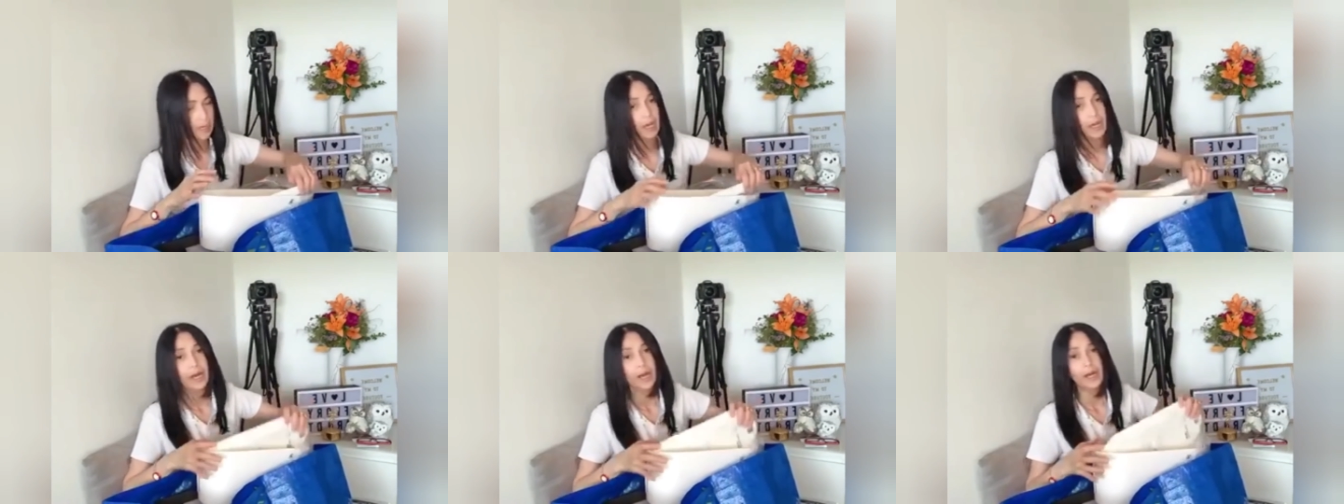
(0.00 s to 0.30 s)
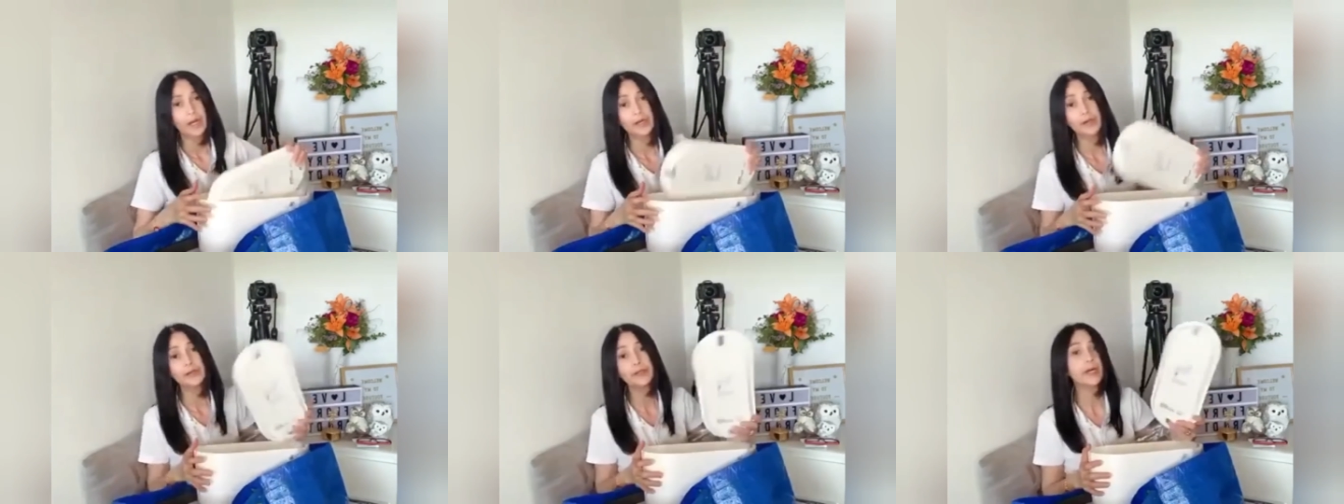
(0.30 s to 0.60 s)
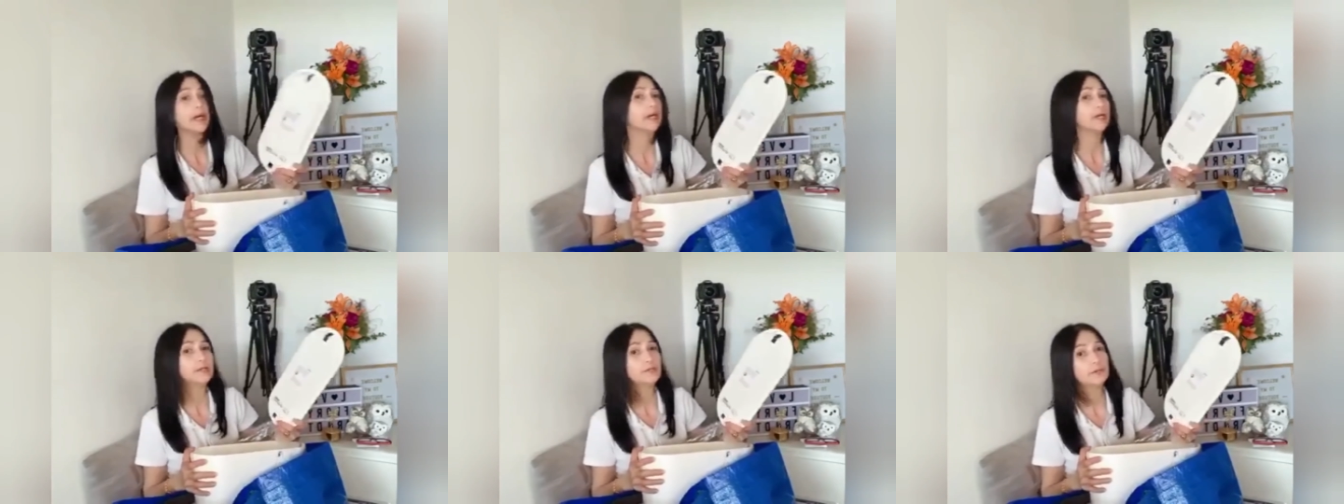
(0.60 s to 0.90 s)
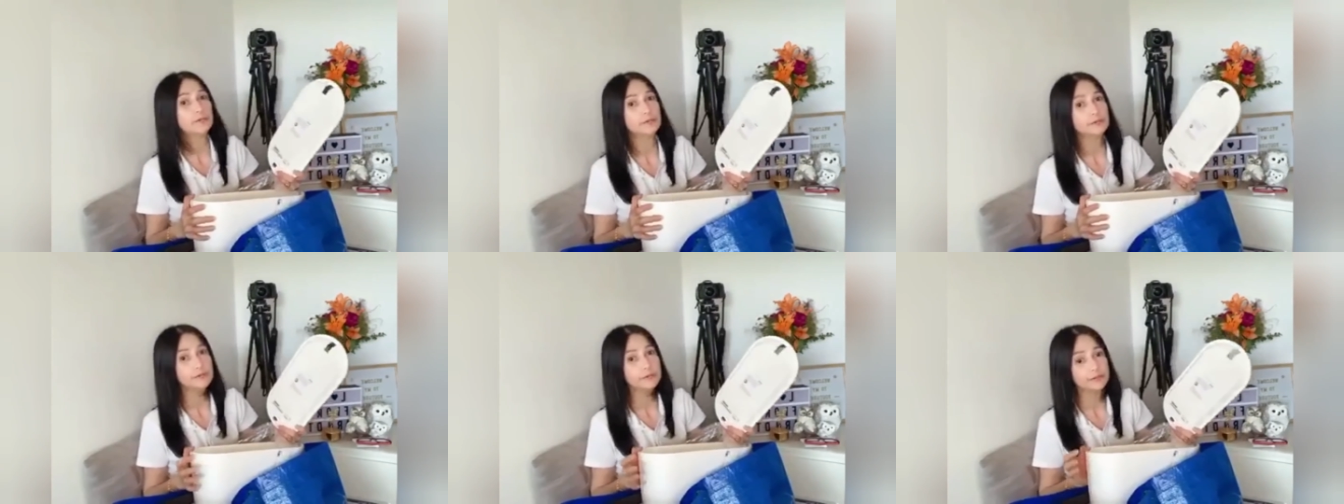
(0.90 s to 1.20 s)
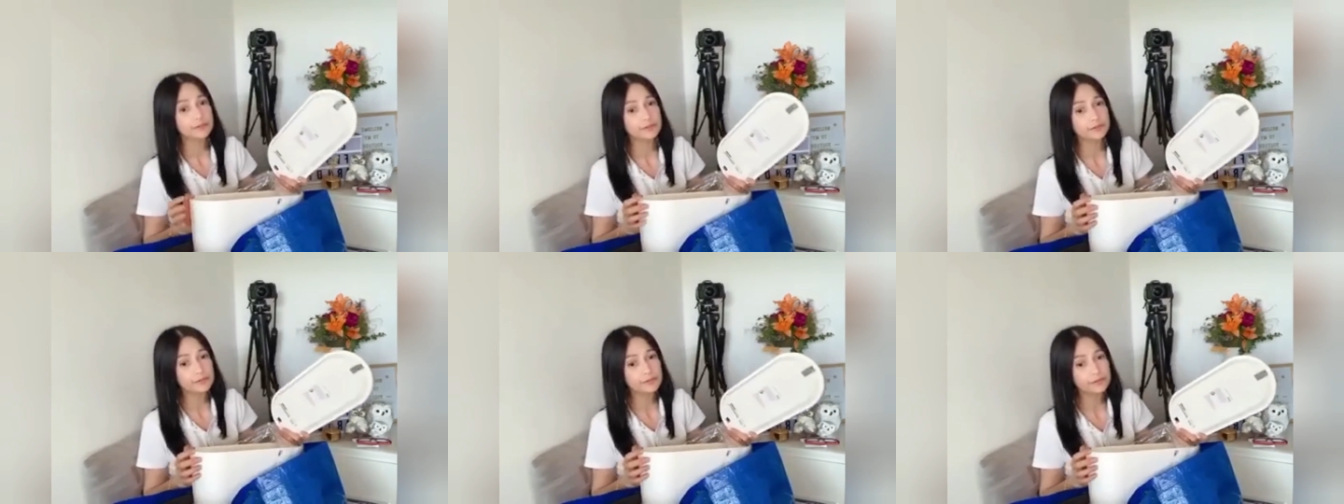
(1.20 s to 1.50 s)
Ayaw ayoko
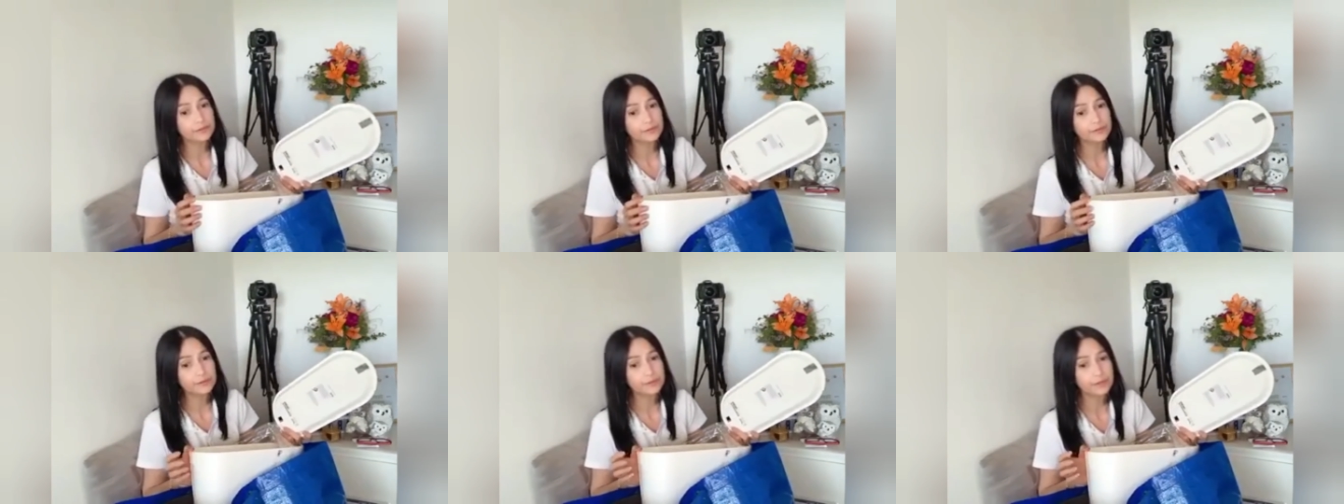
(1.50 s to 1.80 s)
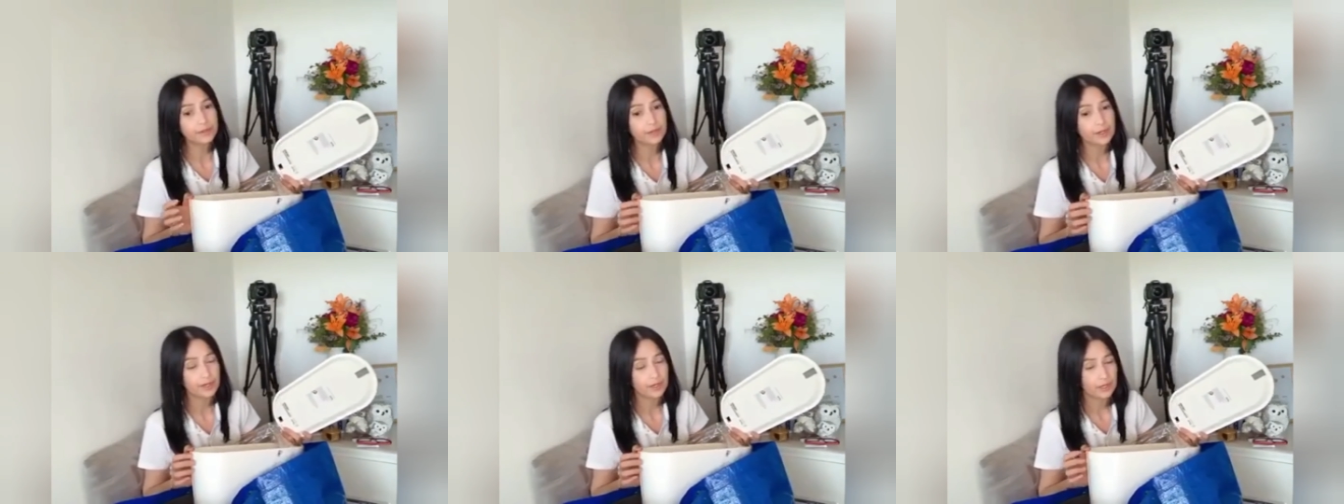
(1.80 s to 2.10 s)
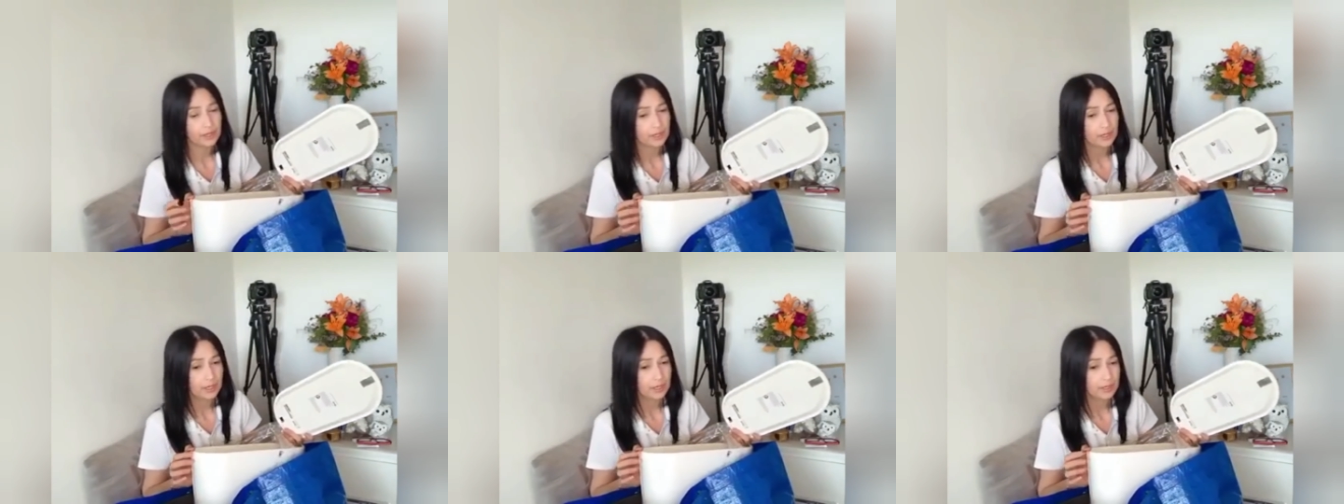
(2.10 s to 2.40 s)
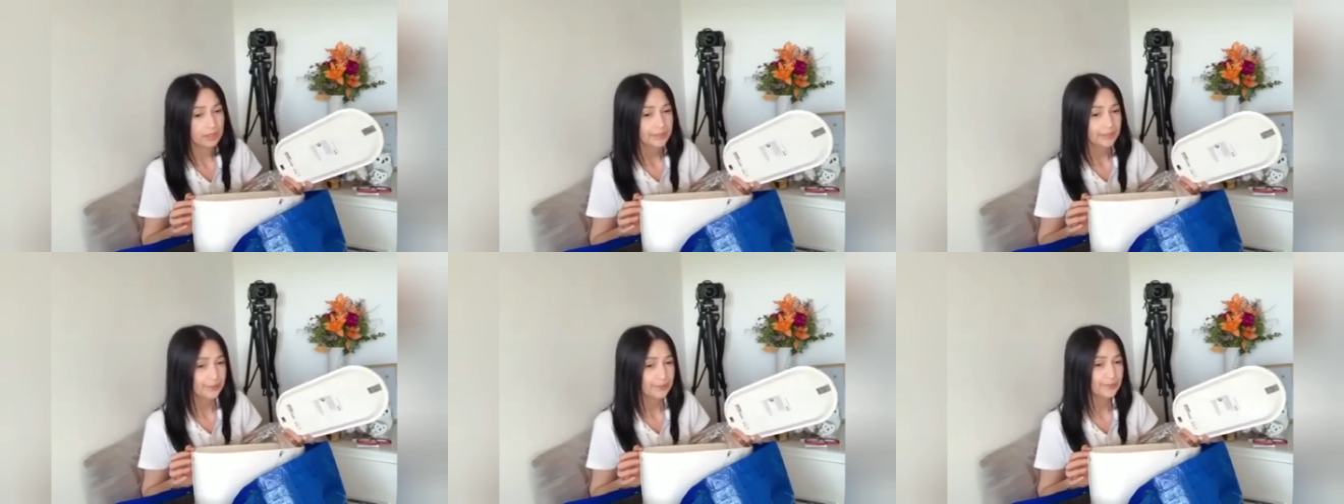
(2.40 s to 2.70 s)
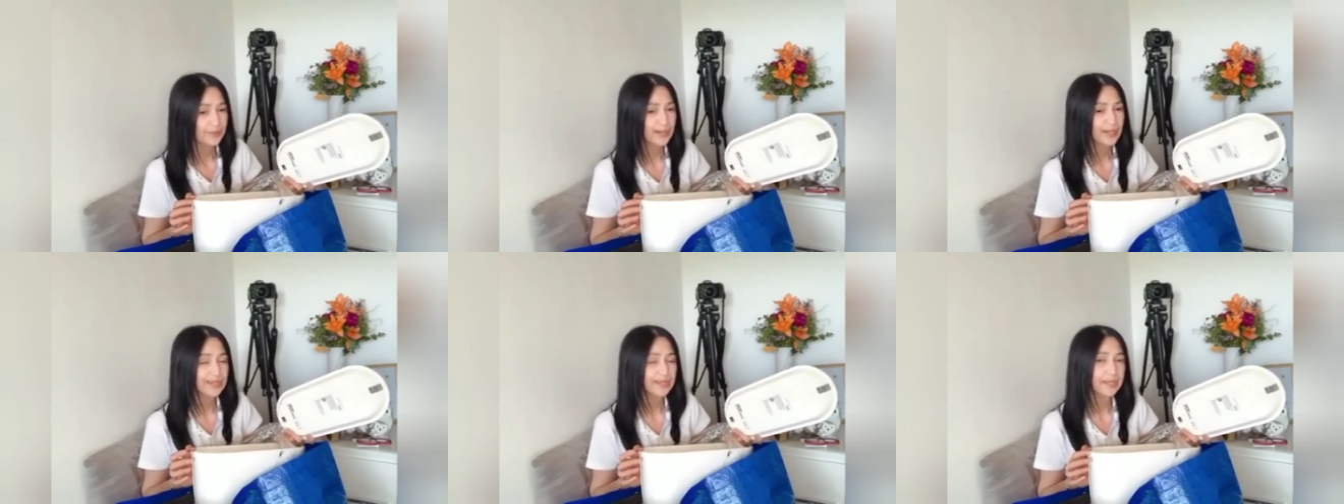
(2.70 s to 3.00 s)
yung, yung
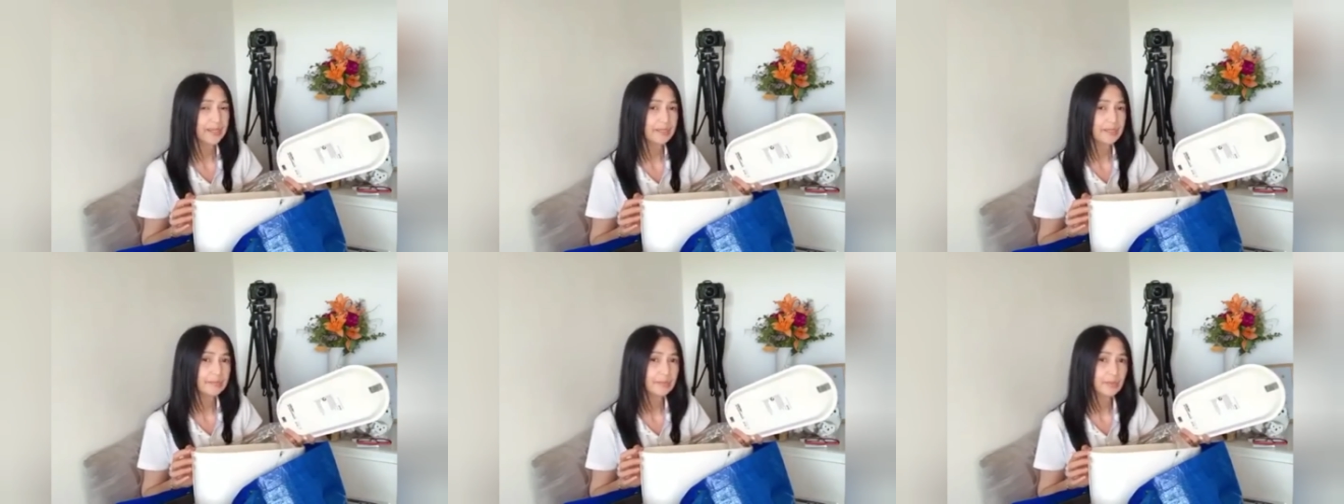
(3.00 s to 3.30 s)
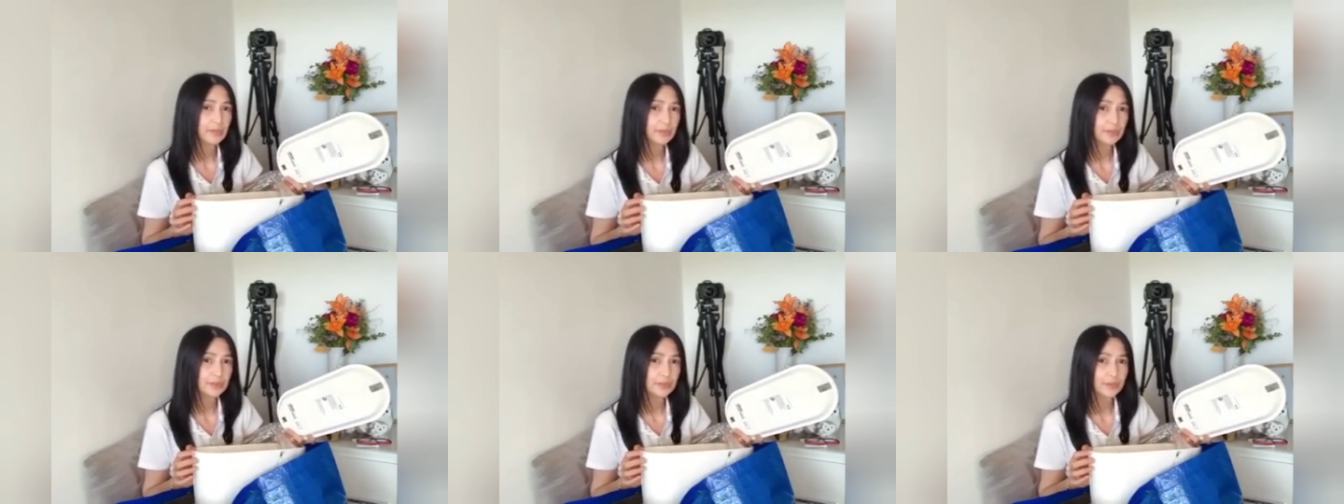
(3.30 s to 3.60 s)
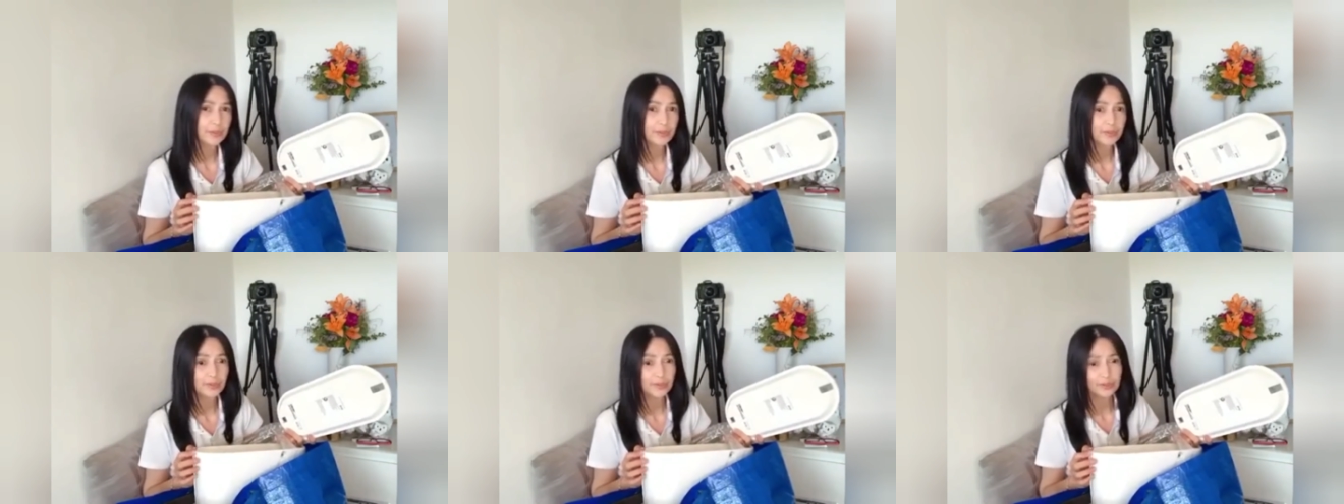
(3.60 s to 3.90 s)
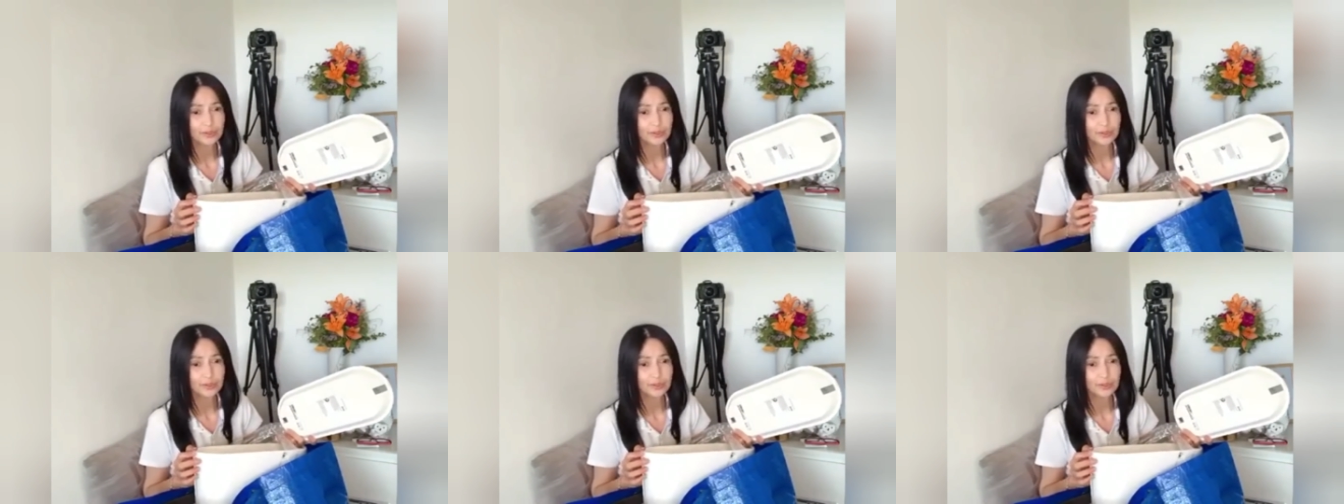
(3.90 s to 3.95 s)
mga cables ko.